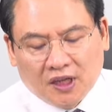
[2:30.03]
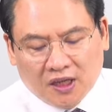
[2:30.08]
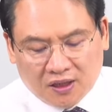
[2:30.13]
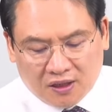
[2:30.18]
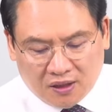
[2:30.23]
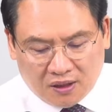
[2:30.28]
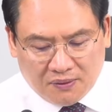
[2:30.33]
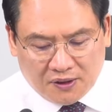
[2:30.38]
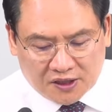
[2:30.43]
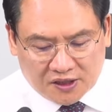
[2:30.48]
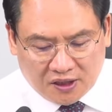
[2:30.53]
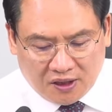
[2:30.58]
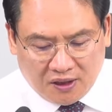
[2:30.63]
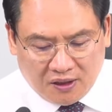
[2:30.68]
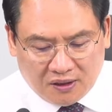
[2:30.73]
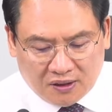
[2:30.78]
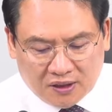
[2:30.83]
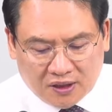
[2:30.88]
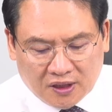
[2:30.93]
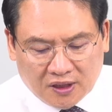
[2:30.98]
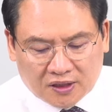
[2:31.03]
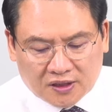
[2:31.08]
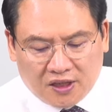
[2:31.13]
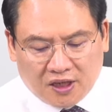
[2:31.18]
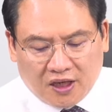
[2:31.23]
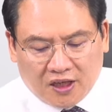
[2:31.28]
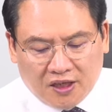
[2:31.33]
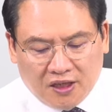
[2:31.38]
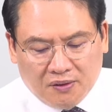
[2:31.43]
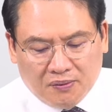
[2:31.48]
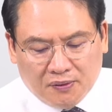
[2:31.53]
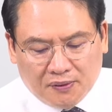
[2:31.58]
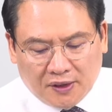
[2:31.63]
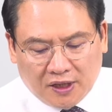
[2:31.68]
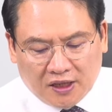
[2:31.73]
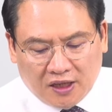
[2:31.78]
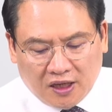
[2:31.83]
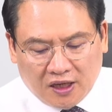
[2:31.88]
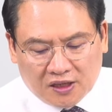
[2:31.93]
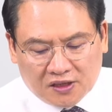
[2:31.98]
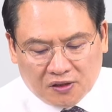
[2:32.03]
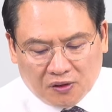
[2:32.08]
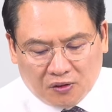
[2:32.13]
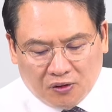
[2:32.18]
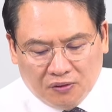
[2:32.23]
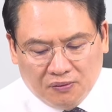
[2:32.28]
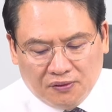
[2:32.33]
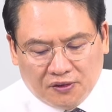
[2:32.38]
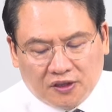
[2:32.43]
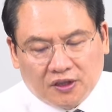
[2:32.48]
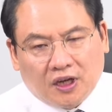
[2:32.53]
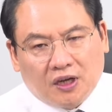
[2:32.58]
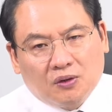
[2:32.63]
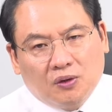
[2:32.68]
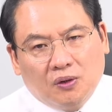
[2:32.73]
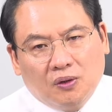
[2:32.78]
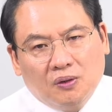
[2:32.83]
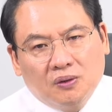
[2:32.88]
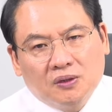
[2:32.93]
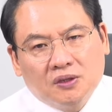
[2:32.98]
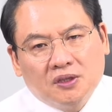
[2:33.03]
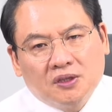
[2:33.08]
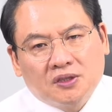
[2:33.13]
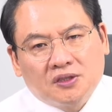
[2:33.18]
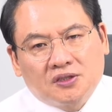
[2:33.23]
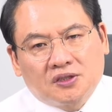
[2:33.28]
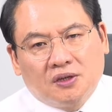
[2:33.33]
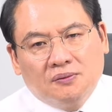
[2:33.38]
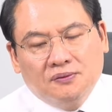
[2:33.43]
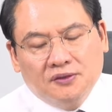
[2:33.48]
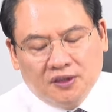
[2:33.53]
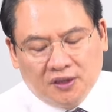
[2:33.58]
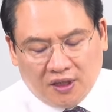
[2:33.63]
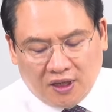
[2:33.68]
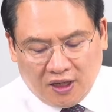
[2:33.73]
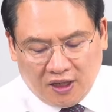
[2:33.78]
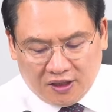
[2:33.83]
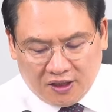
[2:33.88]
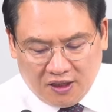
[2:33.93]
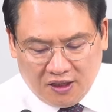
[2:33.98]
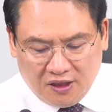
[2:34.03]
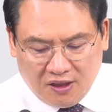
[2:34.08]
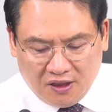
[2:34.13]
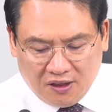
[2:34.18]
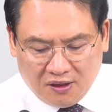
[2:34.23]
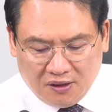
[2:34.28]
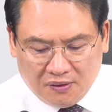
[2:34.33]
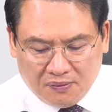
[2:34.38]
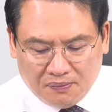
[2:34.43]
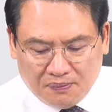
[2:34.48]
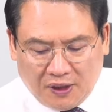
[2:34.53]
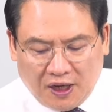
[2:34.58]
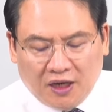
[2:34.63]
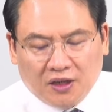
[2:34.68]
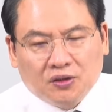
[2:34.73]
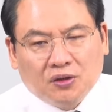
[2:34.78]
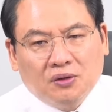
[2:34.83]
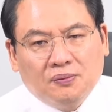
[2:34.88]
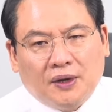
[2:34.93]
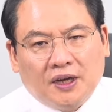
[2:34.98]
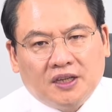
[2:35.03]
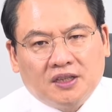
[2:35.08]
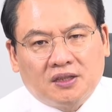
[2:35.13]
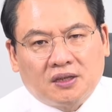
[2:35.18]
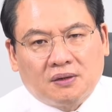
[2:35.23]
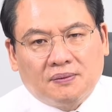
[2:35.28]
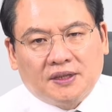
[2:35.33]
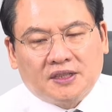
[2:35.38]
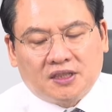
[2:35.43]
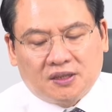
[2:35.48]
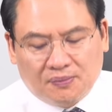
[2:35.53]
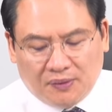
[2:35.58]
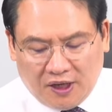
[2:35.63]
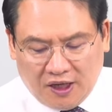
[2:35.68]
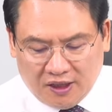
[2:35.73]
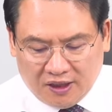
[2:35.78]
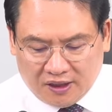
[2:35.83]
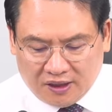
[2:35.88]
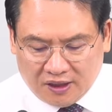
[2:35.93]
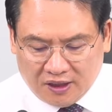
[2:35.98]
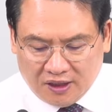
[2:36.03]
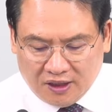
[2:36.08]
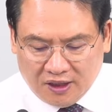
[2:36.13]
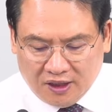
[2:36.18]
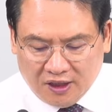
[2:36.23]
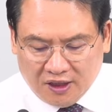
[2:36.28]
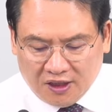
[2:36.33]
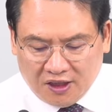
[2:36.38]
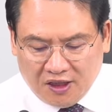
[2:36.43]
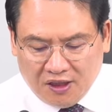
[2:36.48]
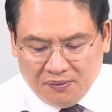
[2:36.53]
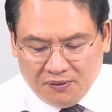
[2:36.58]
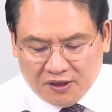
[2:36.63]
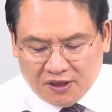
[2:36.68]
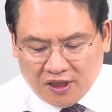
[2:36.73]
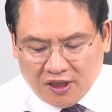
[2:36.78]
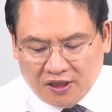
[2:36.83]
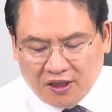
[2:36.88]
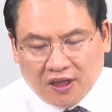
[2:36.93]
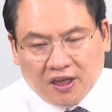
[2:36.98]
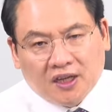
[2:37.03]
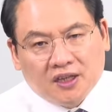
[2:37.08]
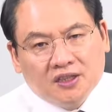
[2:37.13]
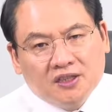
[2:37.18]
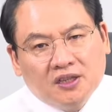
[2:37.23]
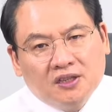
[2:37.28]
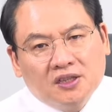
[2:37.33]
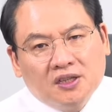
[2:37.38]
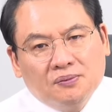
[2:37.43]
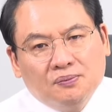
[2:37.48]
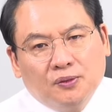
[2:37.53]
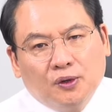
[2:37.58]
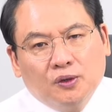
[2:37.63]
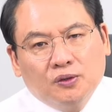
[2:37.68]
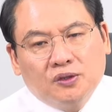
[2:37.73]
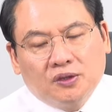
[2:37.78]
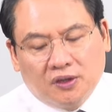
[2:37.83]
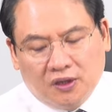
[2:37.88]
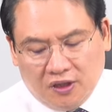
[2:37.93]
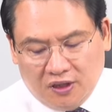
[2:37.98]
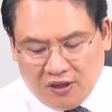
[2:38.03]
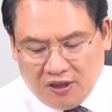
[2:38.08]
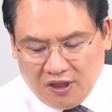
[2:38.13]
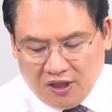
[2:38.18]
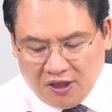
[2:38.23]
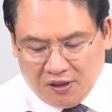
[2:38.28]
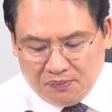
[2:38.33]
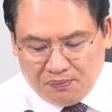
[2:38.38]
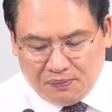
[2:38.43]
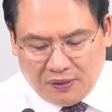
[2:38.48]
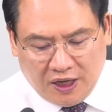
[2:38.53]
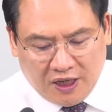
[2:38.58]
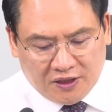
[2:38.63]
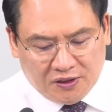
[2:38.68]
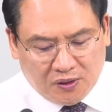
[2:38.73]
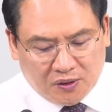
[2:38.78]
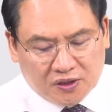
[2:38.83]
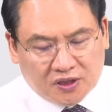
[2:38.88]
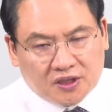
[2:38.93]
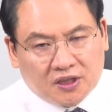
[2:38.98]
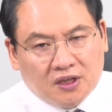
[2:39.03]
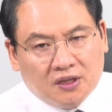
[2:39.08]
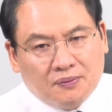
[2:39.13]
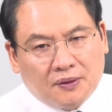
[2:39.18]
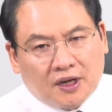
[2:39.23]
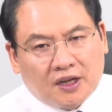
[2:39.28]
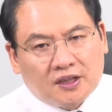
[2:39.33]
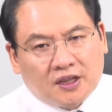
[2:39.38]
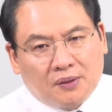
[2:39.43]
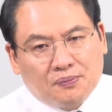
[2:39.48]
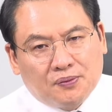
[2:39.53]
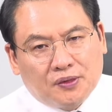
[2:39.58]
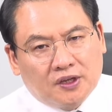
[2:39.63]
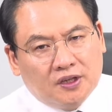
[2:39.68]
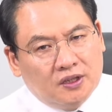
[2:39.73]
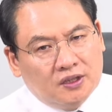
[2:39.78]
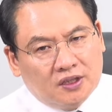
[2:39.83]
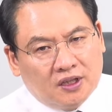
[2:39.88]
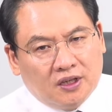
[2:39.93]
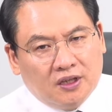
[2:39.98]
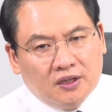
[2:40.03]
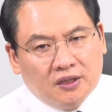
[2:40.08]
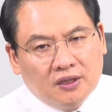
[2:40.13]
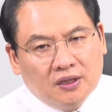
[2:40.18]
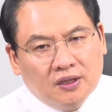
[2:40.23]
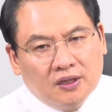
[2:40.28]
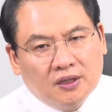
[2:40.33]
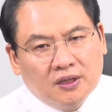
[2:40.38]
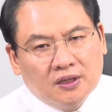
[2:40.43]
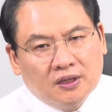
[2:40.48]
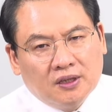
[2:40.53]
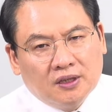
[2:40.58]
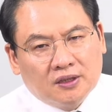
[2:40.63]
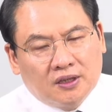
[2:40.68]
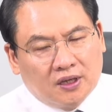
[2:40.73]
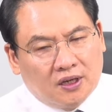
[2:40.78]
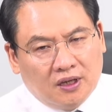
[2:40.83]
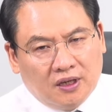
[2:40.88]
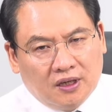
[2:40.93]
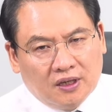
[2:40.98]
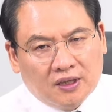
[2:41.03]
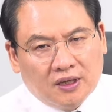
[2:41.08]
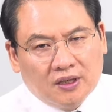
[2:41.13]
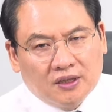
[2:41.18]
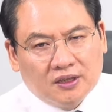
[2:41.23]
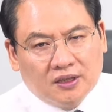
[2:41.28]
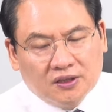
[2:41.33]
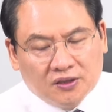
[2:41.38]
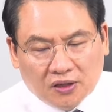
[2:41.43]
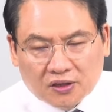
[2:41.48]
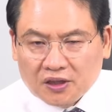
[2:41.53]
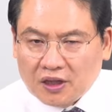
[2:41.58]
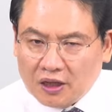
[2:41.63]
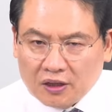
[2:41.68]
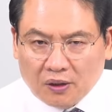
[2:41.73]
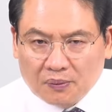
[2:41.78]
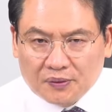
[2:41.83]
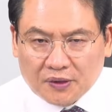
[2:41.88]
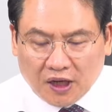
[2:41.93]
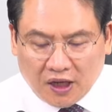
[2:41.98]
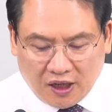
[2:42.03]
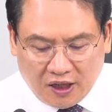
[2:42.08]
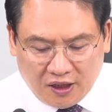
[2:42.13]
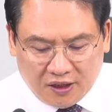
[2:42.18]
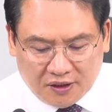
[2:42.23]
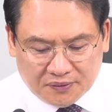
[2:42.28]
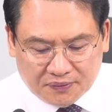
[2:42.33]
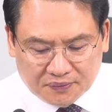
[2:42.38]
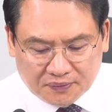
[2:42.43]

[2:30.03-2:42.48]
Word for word: 그러면서 제가 이 부분에 대해서 공부를 하고 전문가들 말도 많이 들어봤지만 이 문제에 대해 의원님 모두를 만족시킬 만한 답변을 드릴, 드릴 능력이 나는 없다.